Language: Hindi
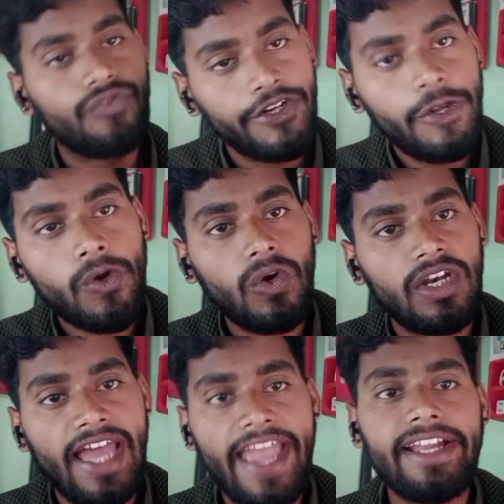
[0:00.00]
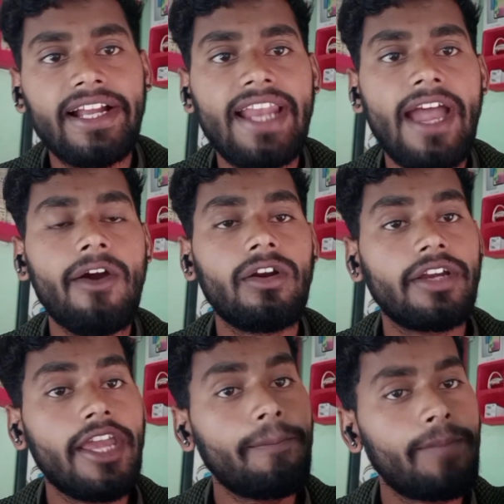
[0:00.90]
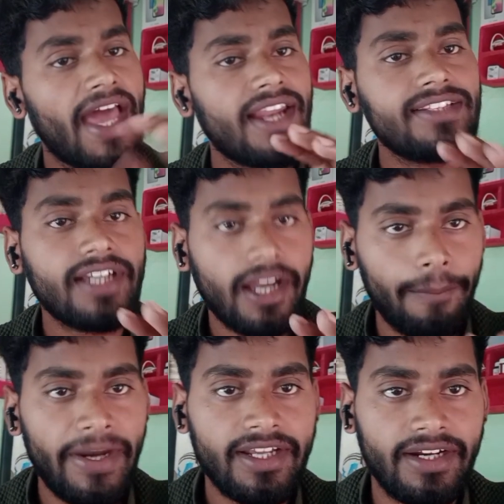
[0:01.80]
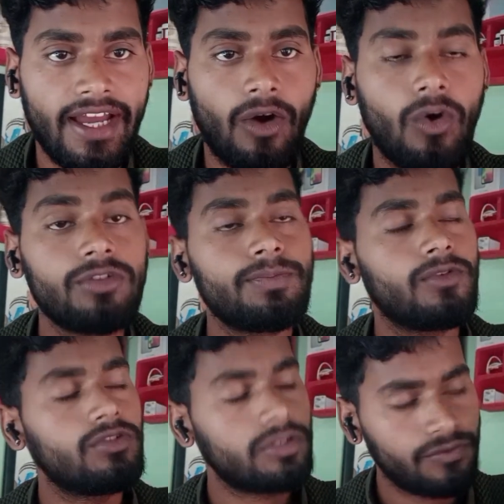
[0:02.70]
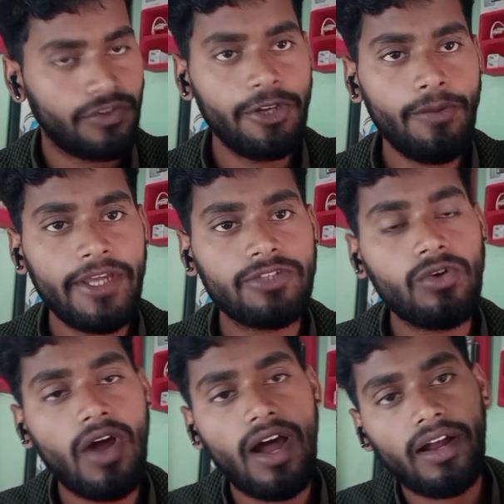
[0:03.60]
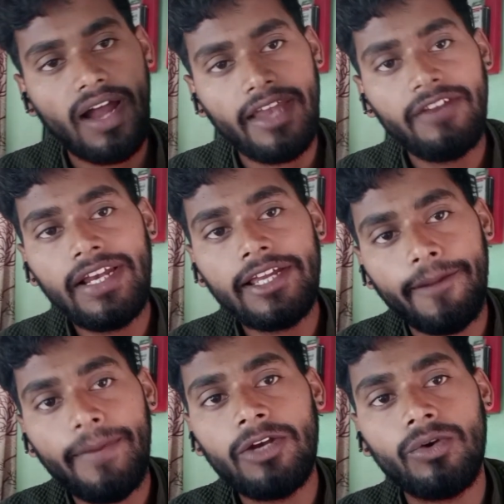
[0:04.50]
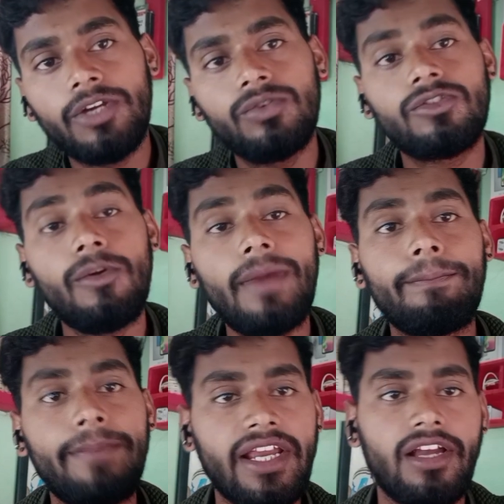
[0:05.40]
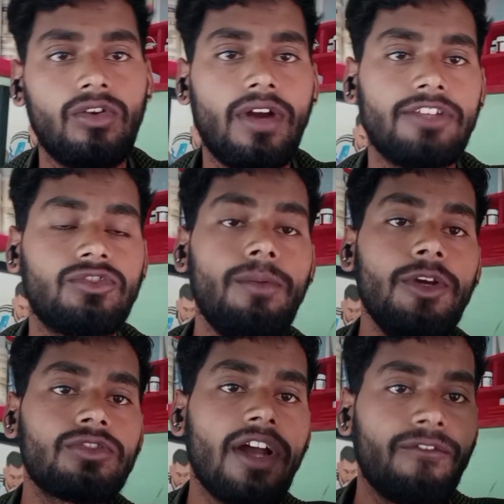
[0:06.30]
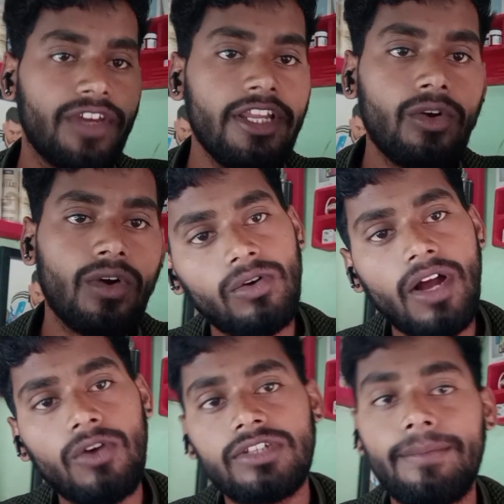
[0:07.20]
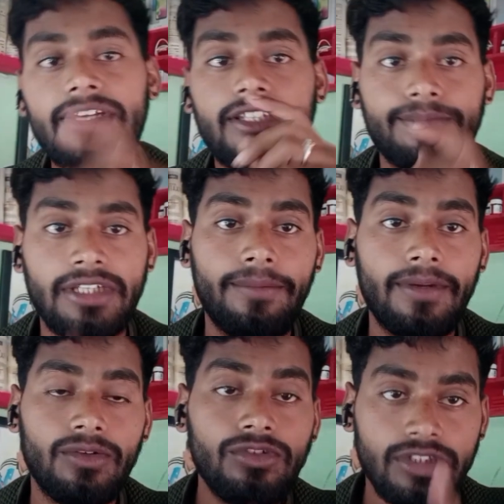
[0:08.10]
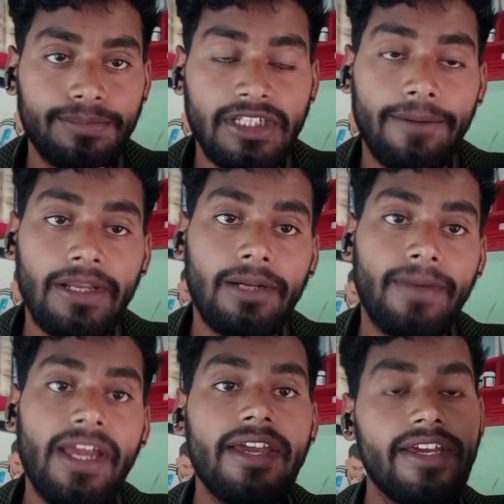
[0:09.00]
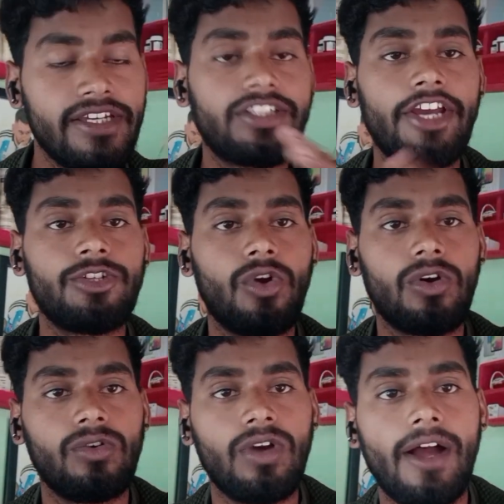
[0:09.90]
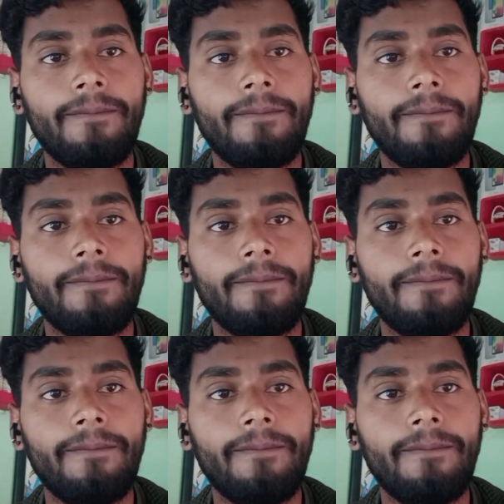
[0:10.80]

वीडियो को लाइक करना है और एक प्यारा सा कमेंट करना है और उस वीडियो पे जो आने वाली कमेंट होगी उसको मैं पिक करूंगा जो भी उसका विनर होगा उसका मैं सब्सक्राइबर उस सब्सक्राइबर का मैं स्केच ड्रॉ करूंगा